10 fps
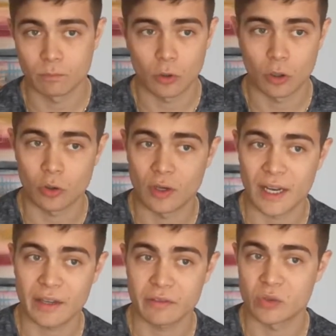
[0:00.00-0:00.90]
euh, le
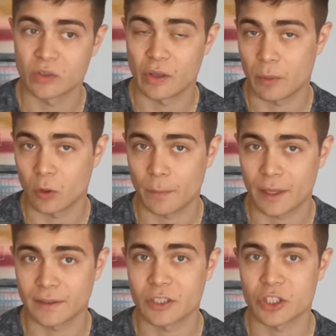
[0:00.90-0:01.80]
live si vous ne l'avez pas encore
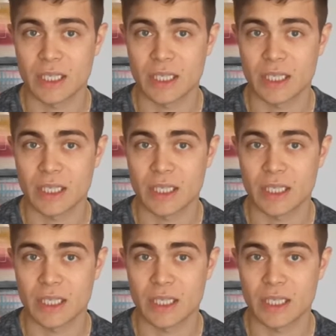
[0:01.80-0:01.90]
partagé,